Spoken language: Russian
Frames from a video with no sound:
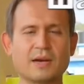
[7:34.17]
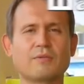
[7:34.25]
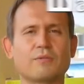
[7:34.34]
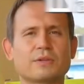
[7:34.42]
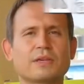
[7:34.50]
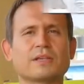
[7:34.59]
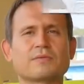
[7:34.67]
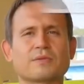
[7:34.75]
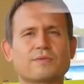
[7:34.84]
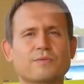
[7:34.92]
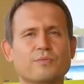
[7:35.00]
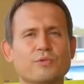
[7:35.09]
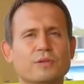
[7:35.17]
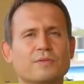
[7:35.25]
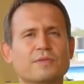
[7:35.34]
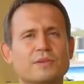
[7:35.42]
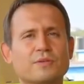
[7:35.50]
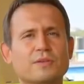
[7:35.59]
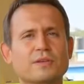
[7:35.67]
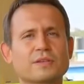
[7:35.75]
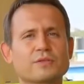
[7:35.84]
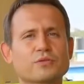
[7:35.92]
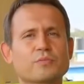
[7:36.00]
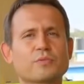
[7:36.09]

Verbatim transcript: Вот эти вот футболки, в которых я сижу,